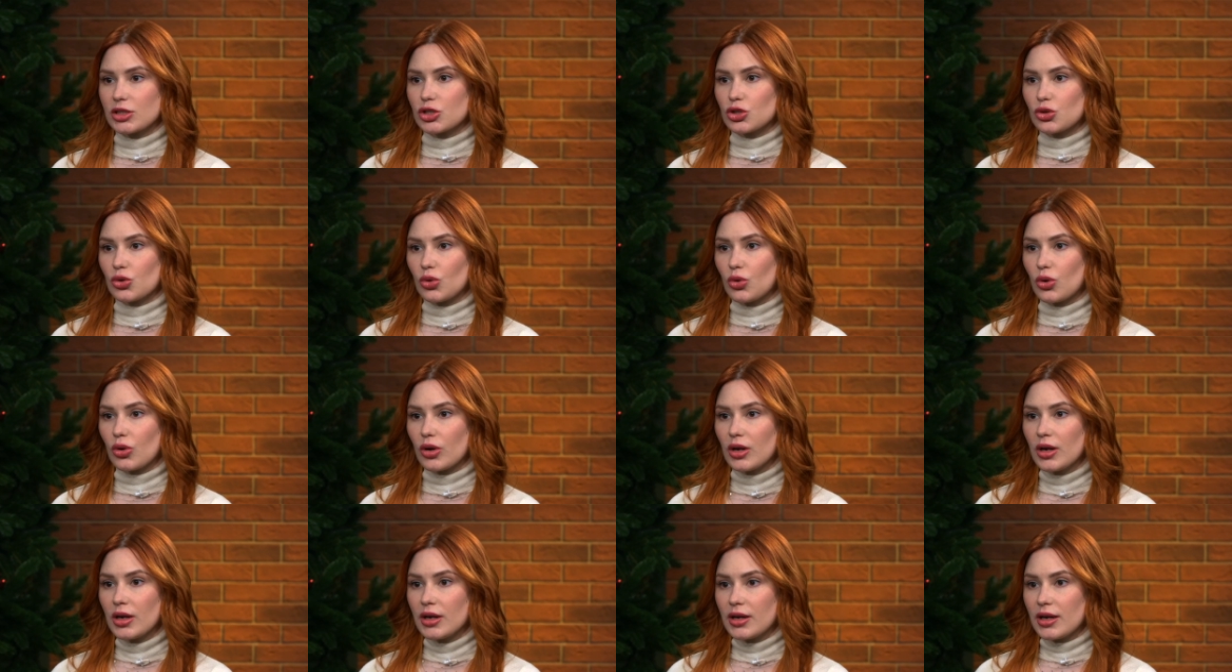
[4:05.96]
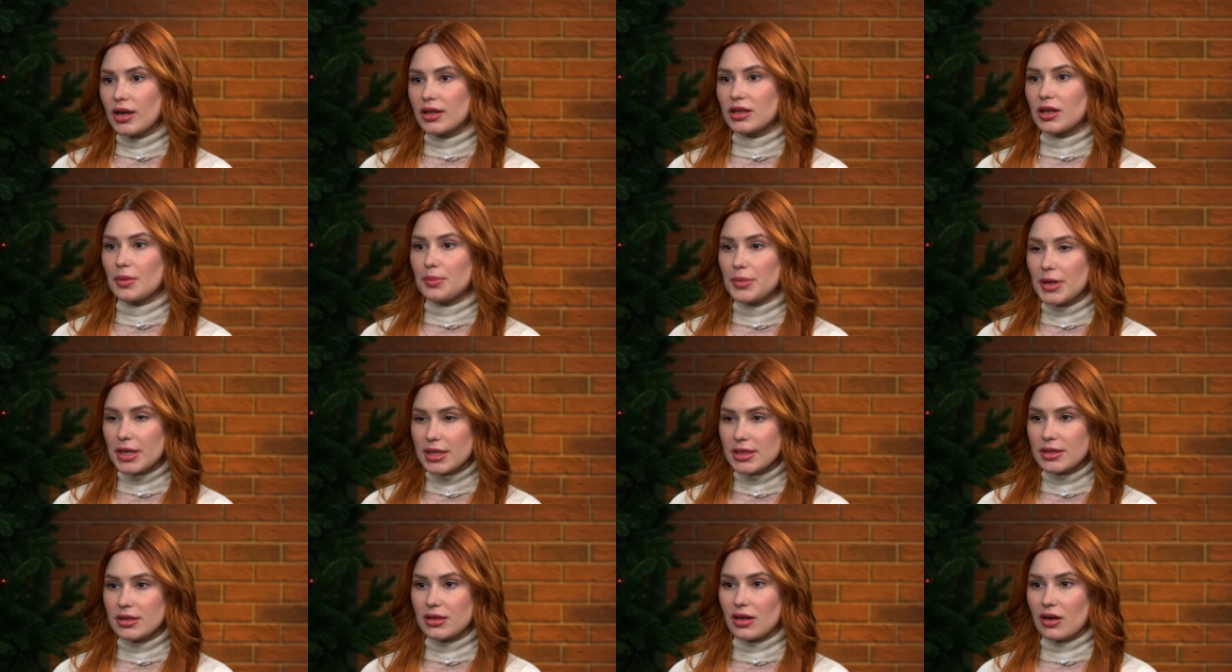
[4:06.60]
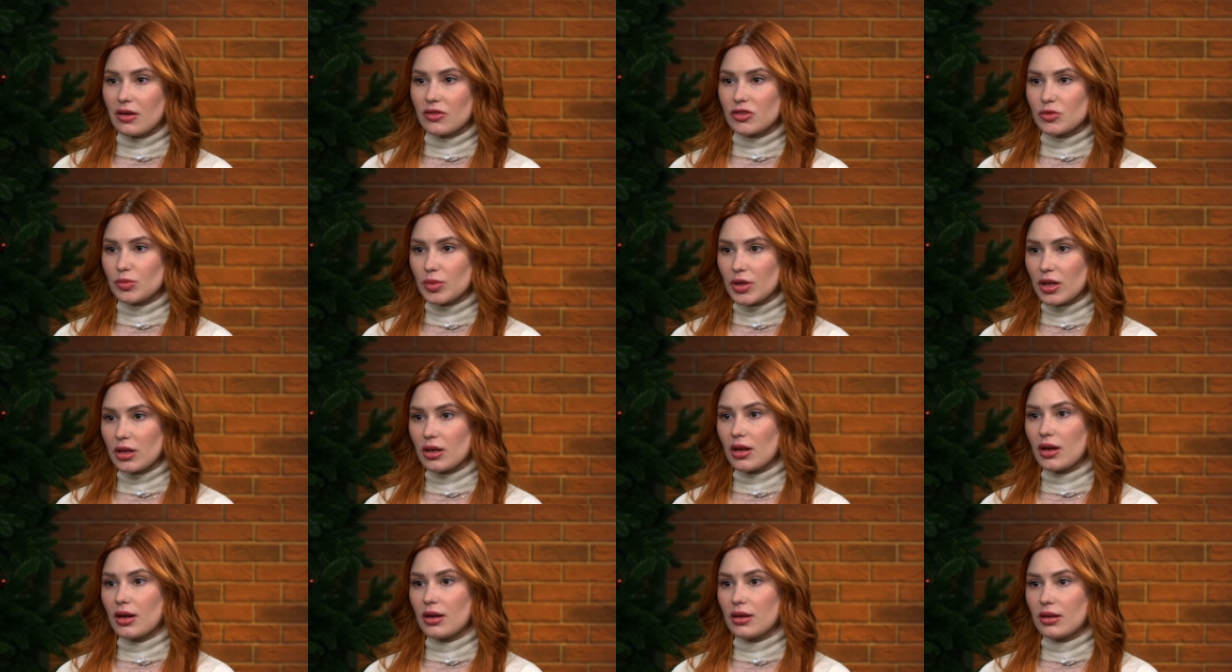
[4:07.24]
что эта песня
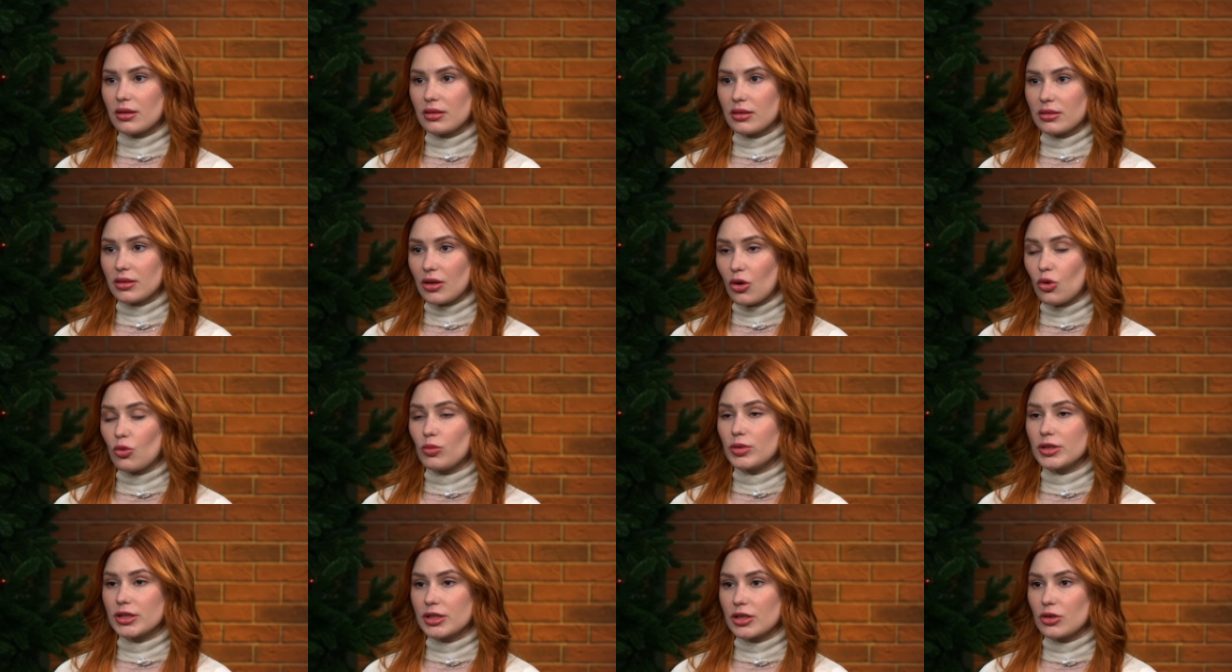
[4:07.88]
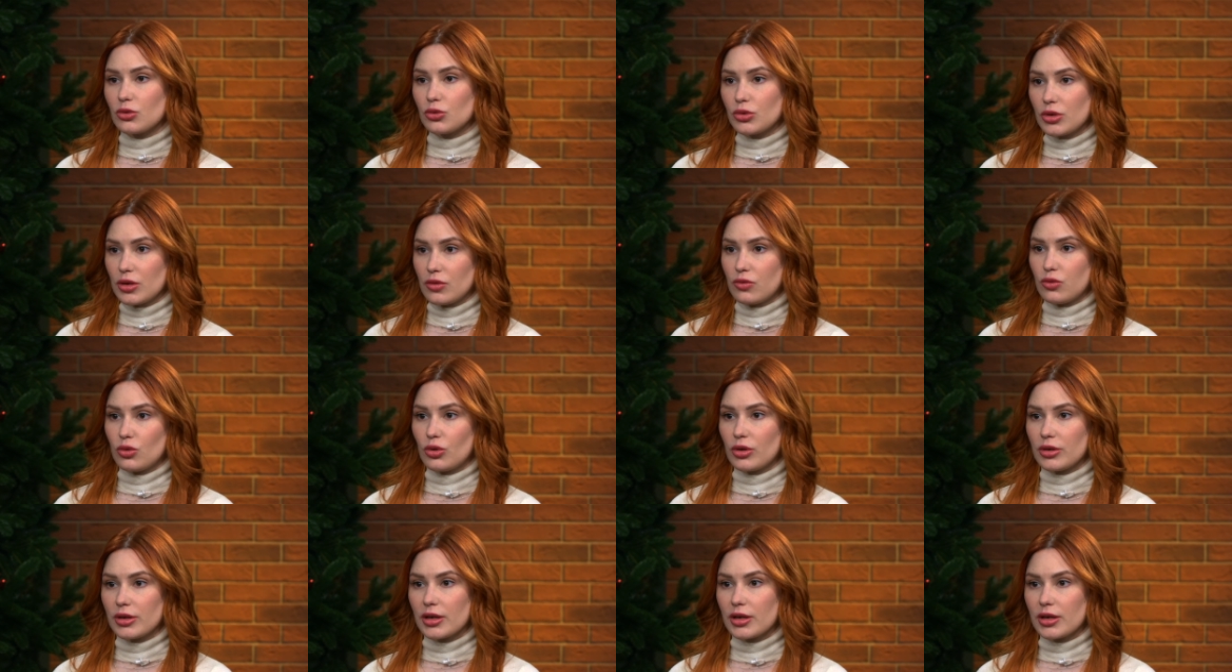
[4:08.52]
всплыла на обыске у него.